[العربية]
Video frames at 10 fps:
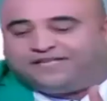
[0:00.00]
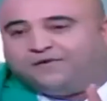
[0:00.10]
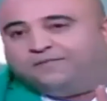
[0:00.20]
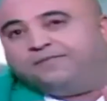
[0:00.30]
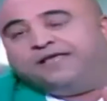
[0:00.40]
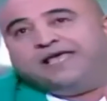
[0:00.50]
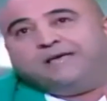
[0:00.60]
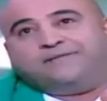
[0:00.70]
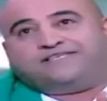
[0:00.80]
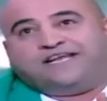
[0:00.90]
مادامنا
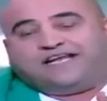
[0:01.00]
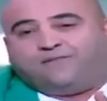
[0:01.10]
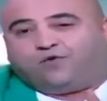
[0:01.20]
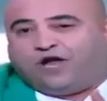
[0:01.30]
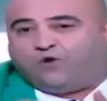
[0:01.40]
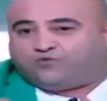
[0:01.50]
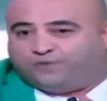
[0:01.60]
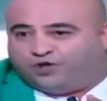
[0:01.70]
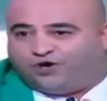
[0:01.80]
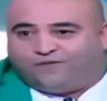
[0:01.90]
مازلنا نقمروا العلوش
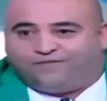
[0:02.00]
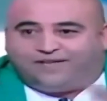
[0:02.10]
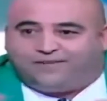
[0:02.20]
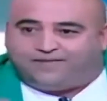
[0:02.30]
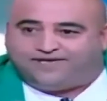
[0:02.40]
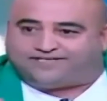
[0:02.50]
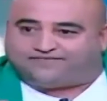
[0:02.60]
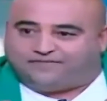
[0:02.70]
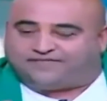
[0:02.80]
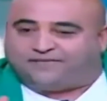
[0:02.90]
بالدهن مادام
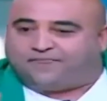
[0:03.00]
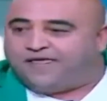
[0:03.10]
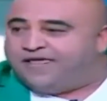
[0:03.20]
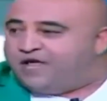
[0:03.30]
لاباس فهمت